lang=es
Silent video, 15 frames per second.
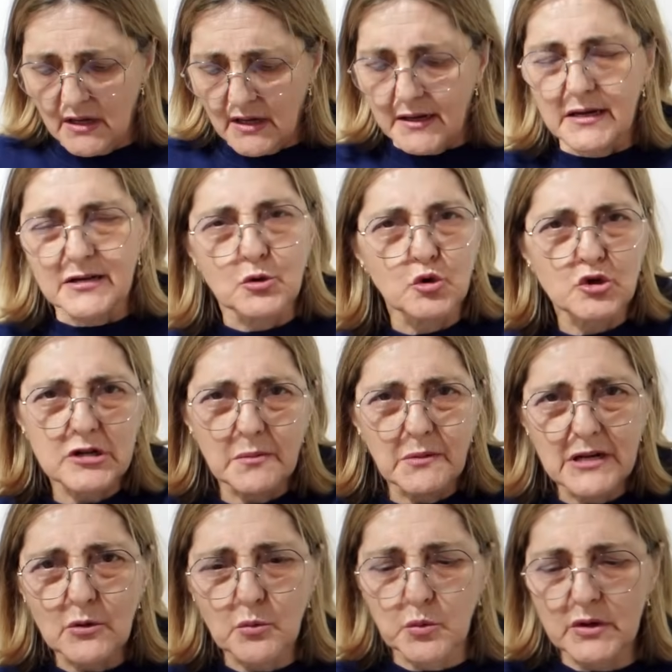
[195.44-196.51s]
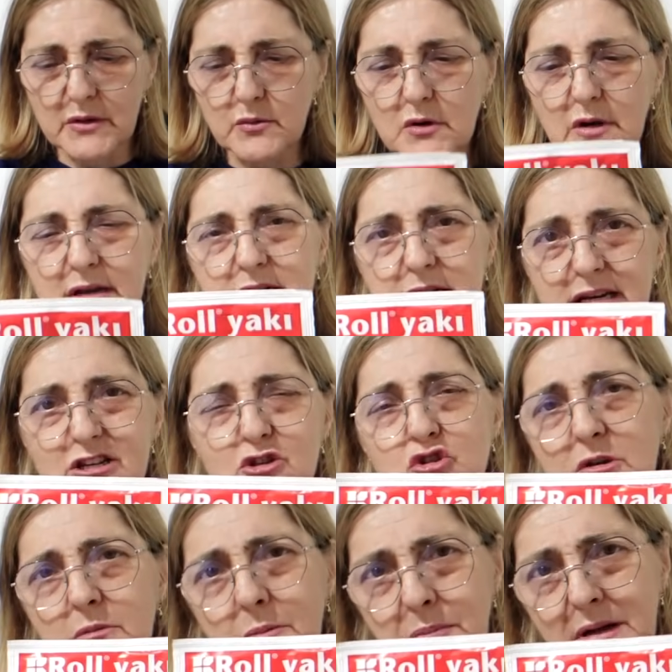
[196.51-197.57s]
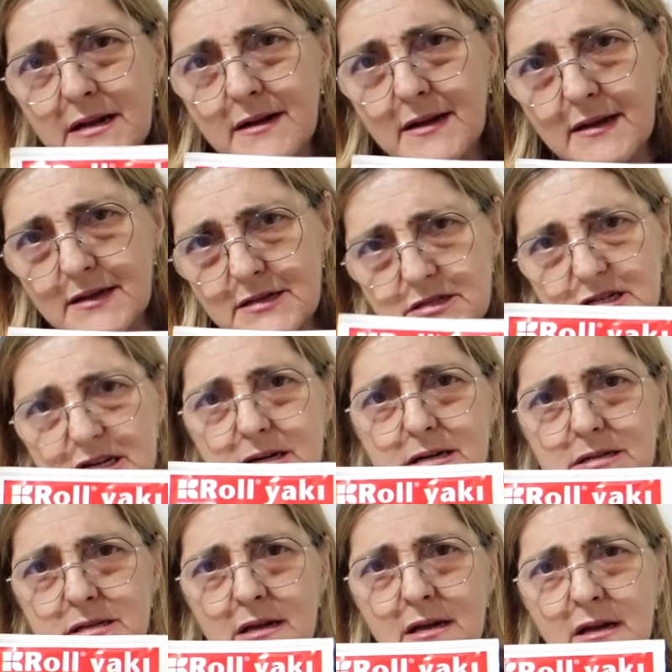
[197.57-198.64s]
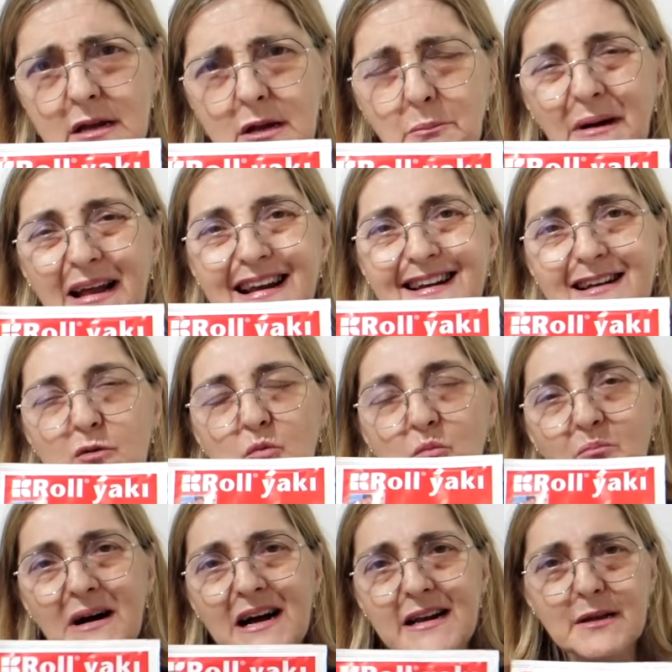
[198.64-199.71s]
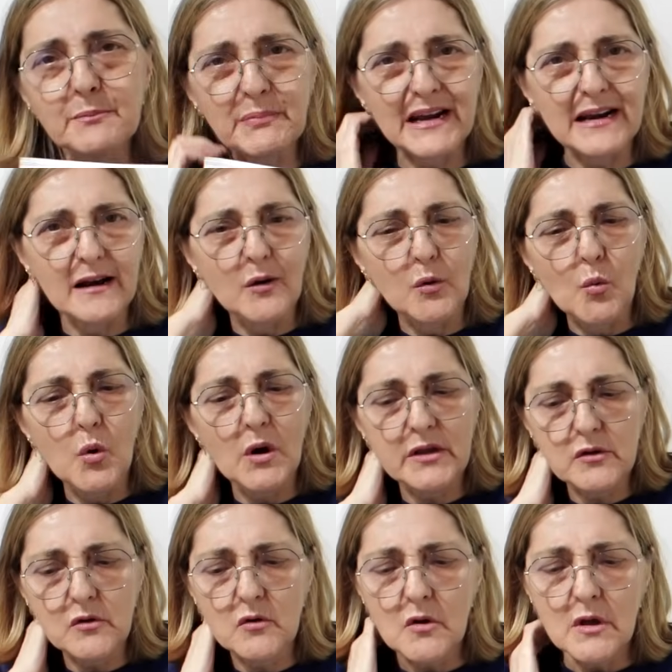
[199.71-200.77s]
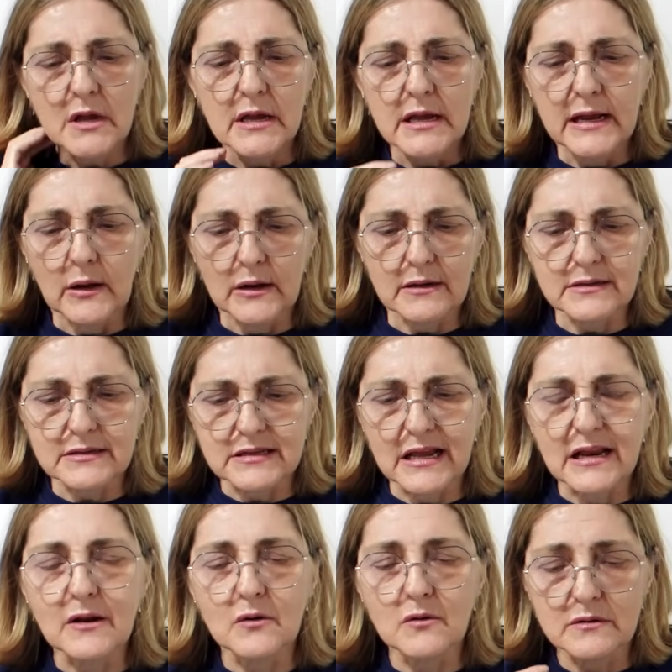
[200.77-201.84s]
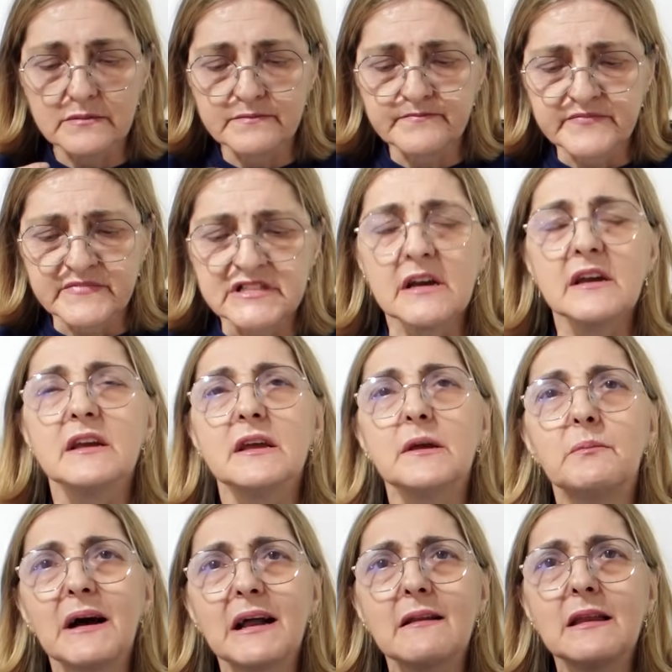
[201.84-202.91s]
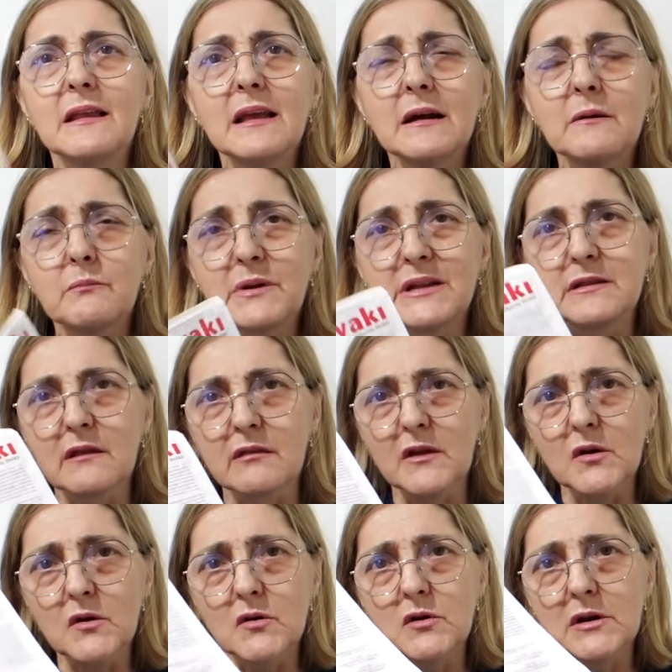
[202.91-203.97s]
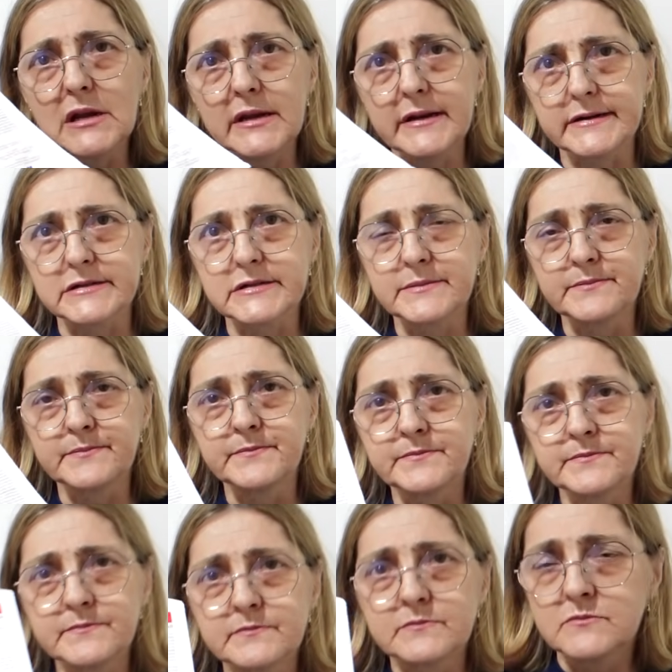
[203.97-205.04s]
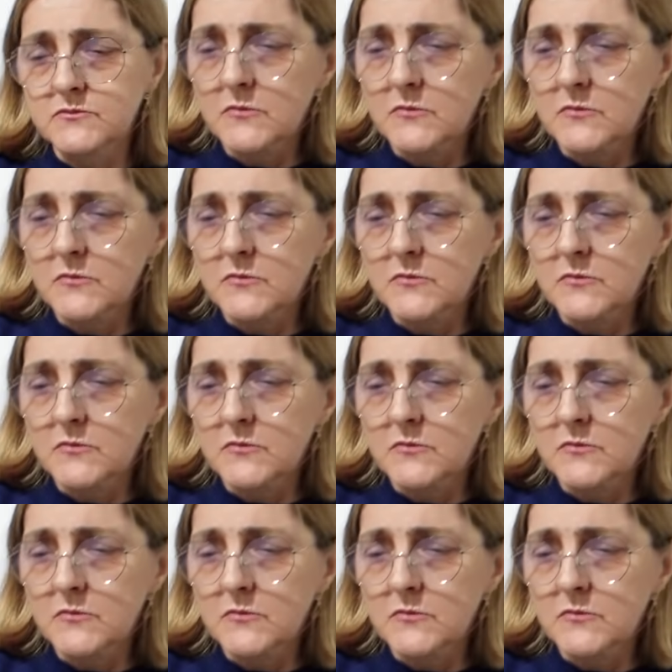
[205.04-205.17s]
Y tú sabes lo bueno que es. ¿Esto sabes para qué es, chicas? Para lumbares, para el cuello. Inflamaciones también. Y día 25 liras. Míralo.